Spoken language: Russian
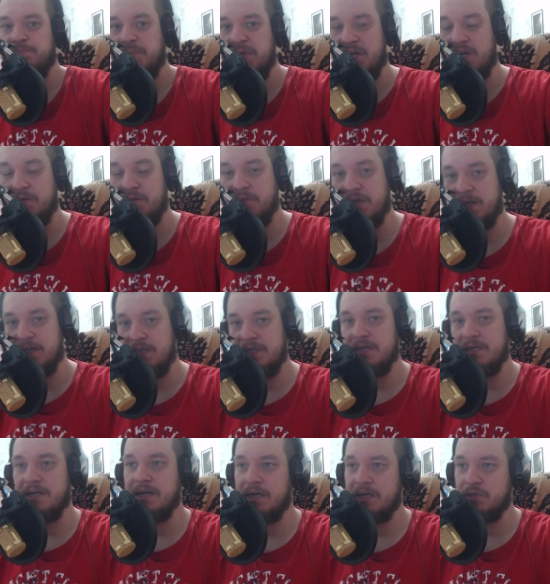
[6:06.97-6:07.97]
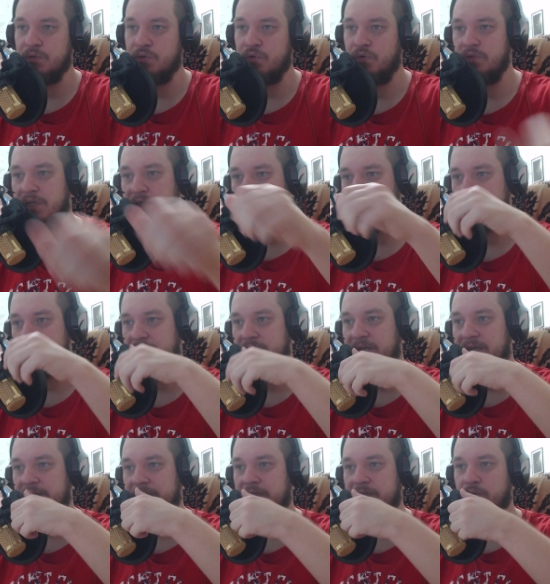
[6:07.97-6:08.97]
первая книга, которую у нас
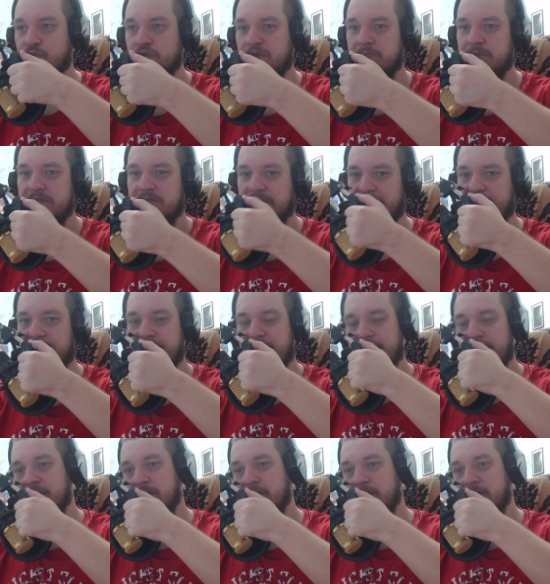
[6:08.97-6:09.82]
издали на русском языке.